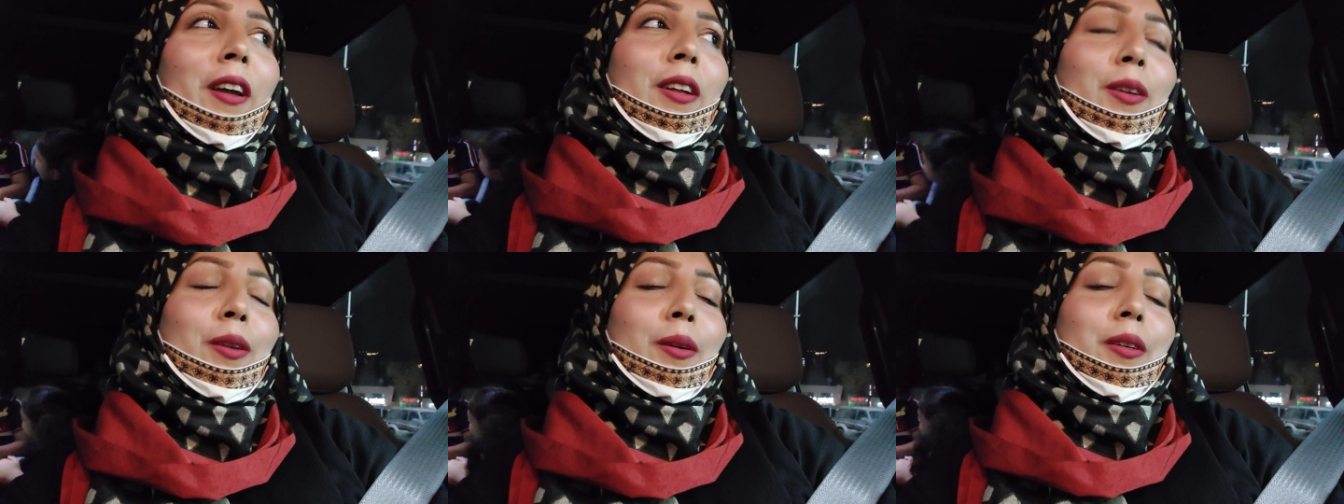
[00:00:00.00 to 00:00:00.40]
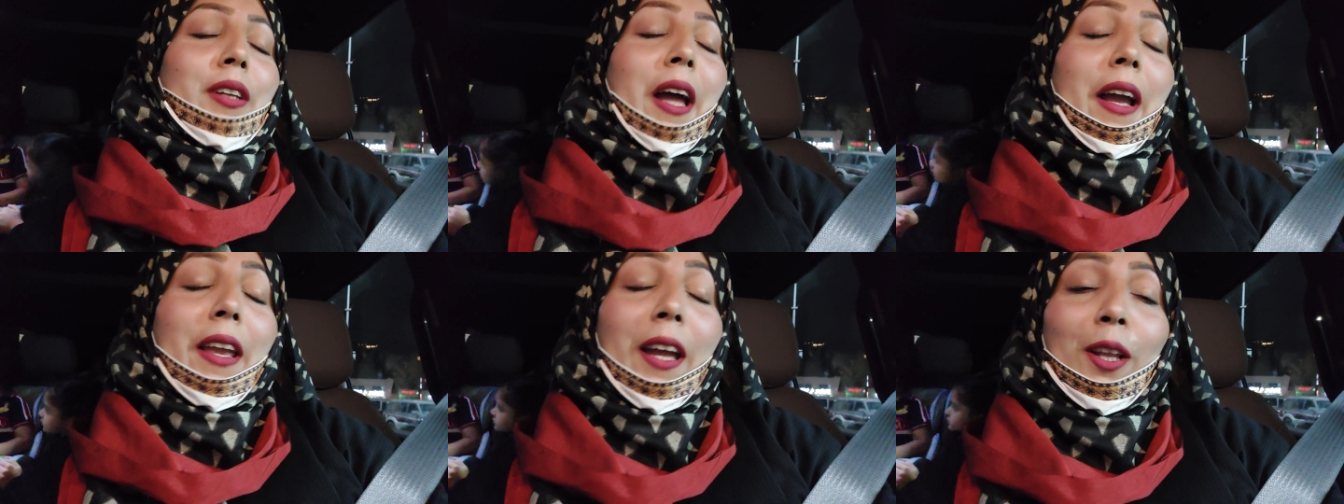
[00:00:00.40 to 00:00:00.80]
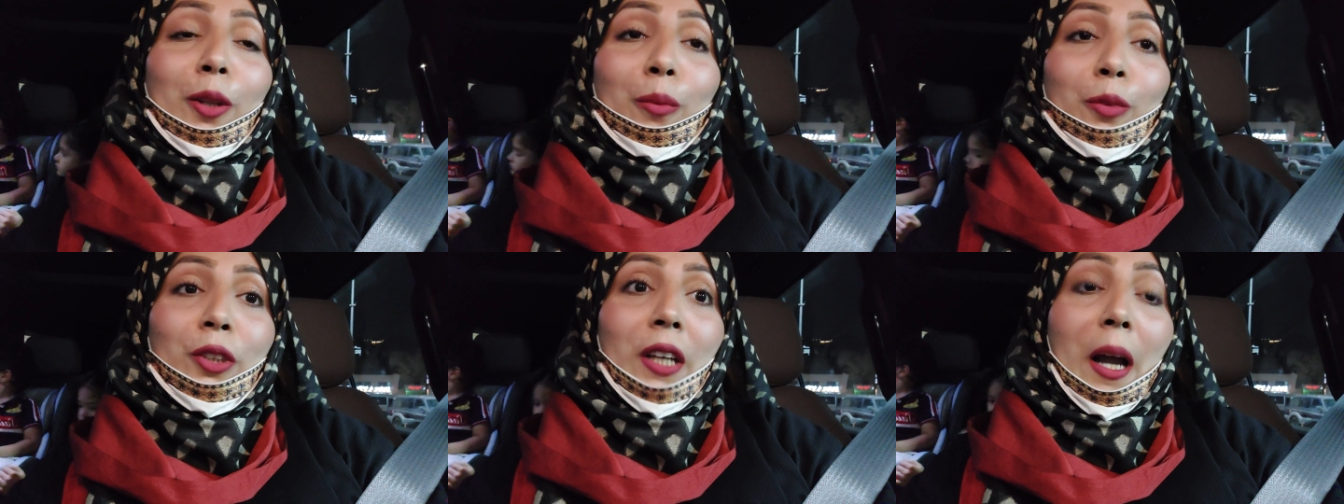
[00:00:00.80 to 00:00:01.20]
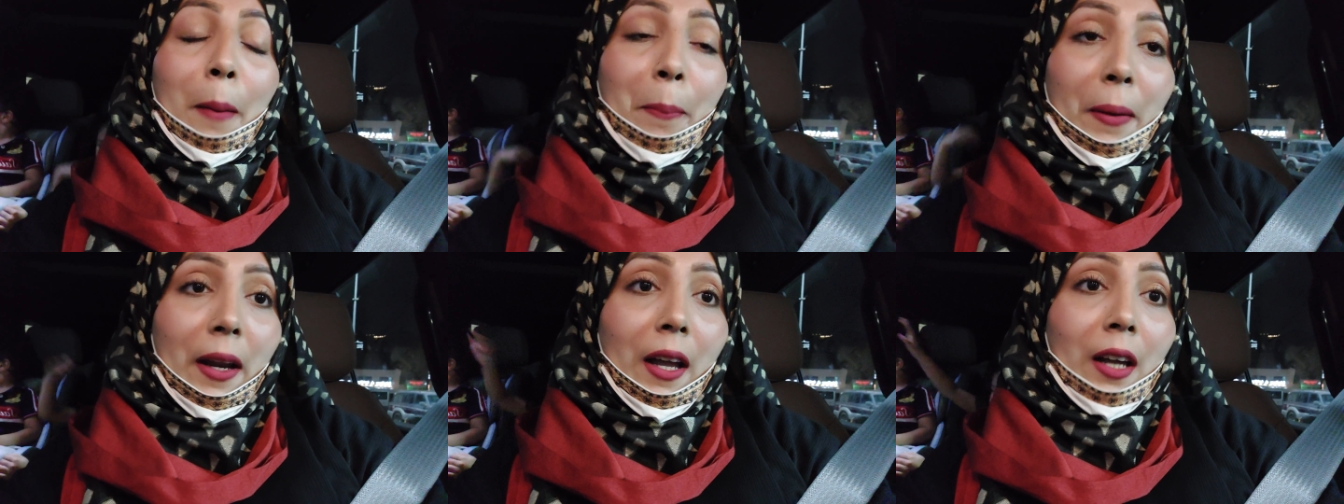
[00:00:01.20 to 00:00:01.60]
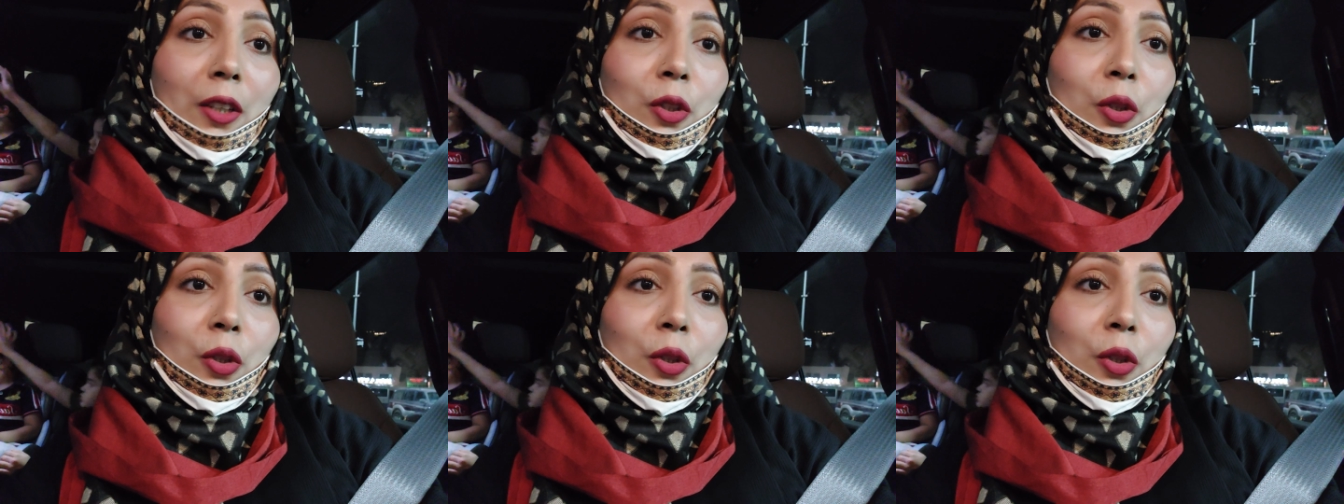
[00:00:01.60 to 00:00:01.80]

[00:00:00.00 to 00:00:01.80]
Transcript: या तो मुझे अपना